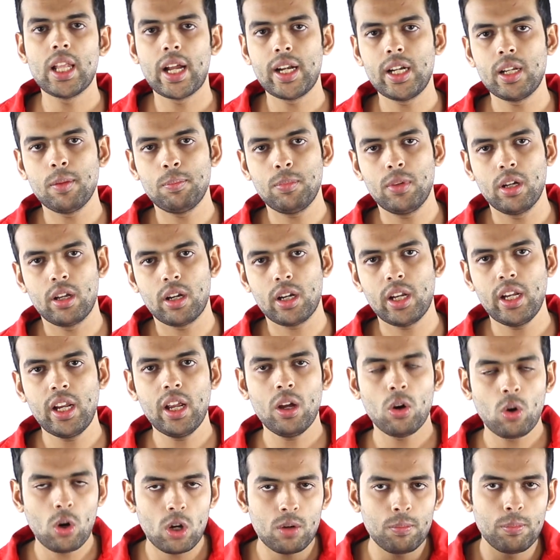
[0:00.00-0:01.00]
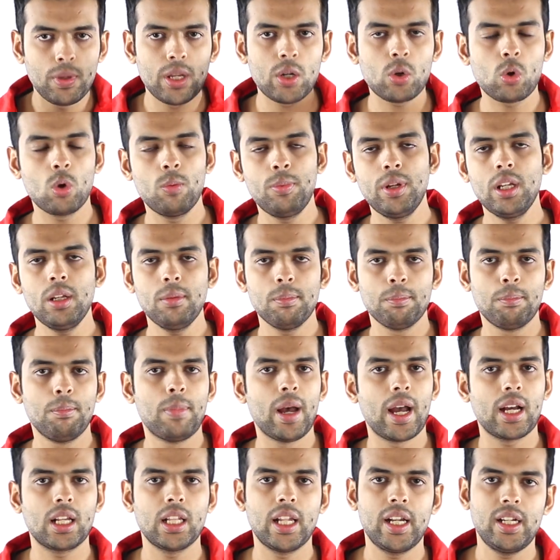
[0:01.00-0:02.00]
लाइट अप कर रही है और मेरे को भी
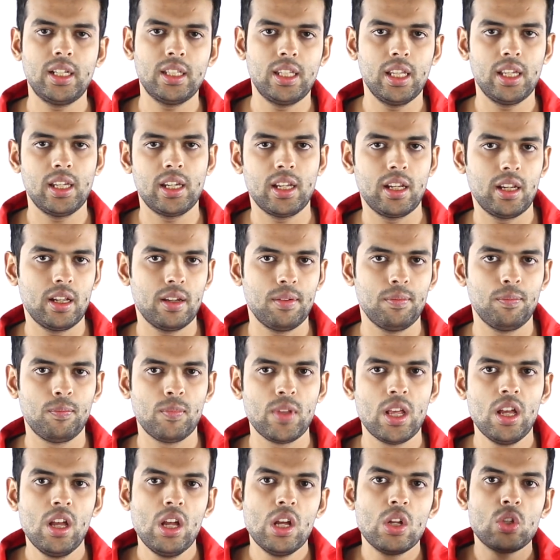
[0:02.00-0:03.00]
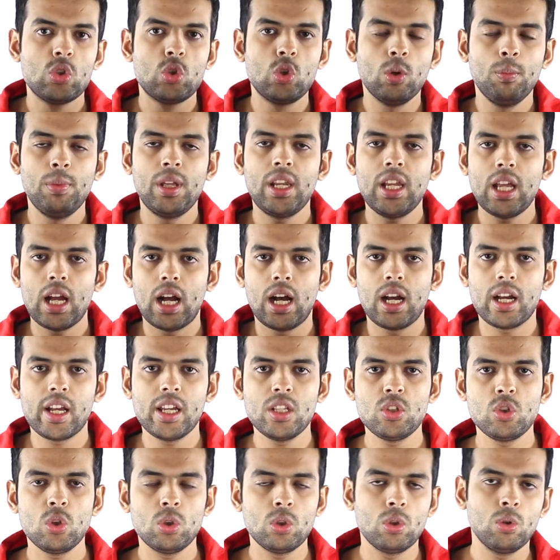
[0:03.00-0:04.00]
बैक लाइट दे रही है जो मेरे
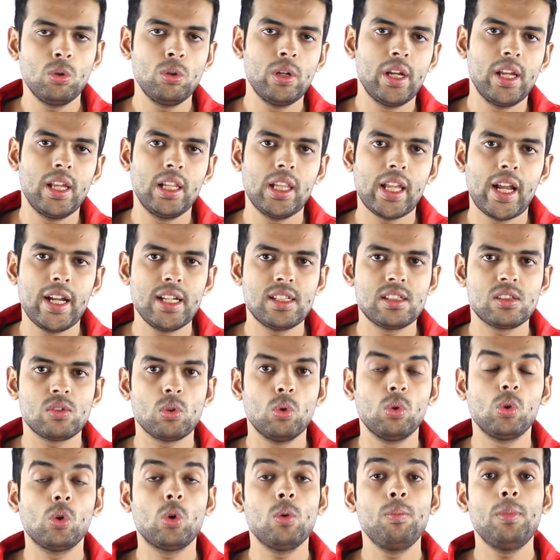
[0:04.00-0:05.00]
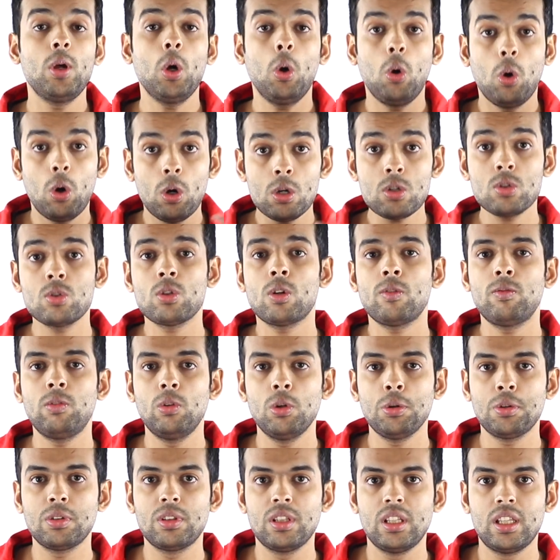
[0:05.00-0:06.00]
आगे जो दो है लाइट्स उनको मैं और सॉफ्ट
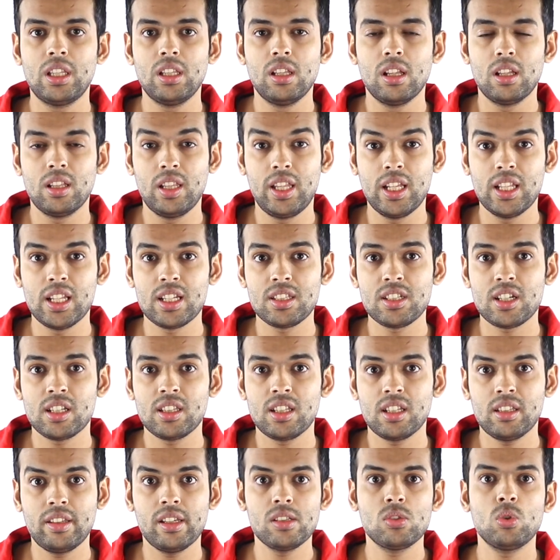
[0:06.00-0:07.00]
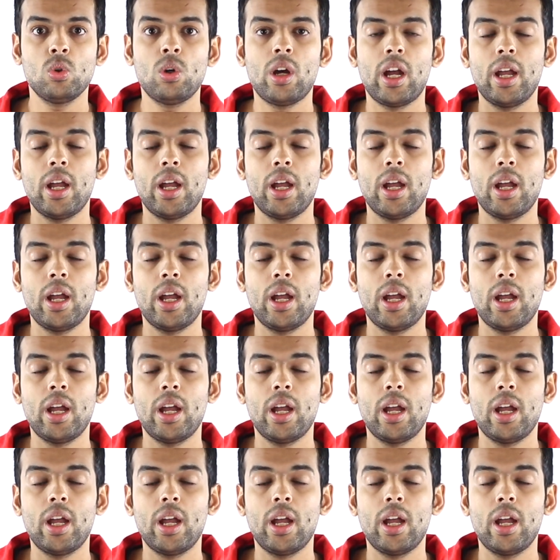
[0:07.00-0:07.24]
लुक देना चाहता था सो